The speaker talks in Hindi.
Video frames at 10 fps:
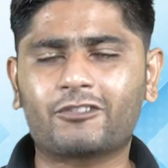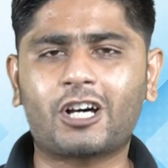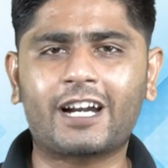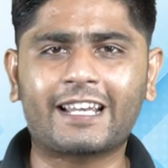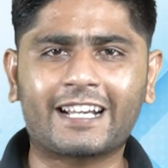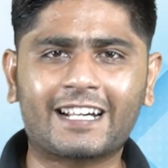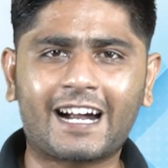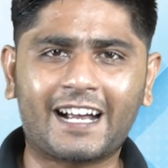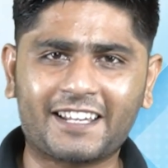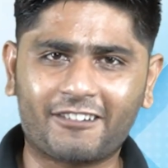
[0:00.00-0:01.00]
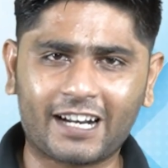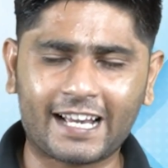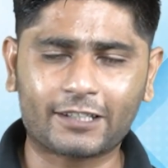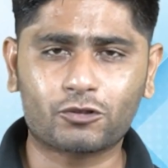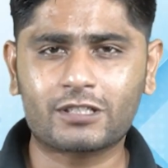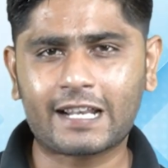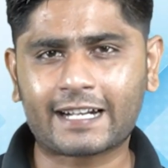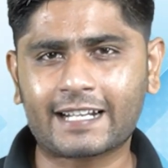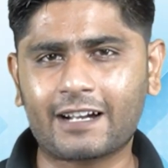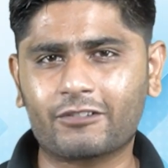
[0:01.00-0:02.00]
अवतार लेकर आने वाला है तो इस
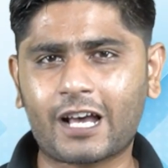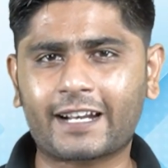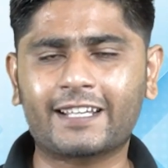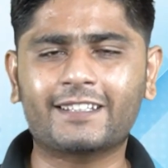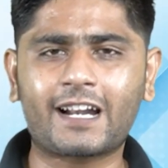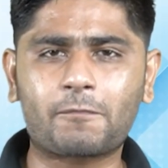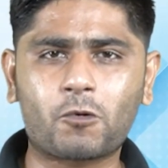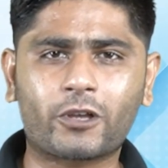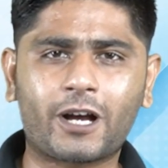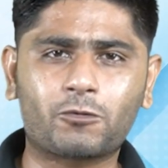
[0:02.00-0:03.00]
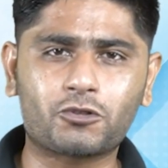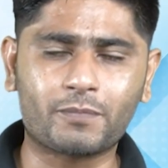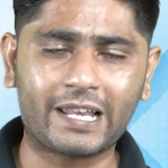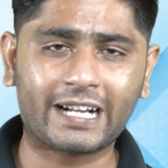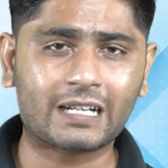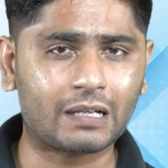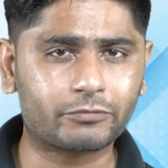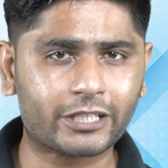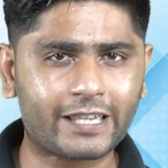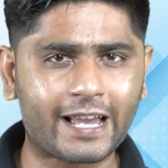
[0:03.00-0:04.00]
इलेक्ट्रिक अवतार के अंदर आपको क्या कुछ मिलेगा
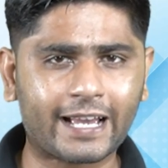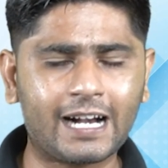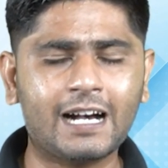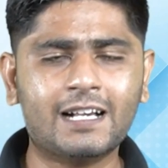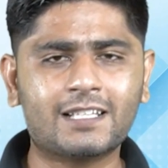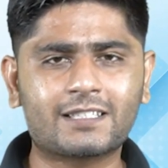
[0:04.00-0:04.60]
कब तक ये आएगा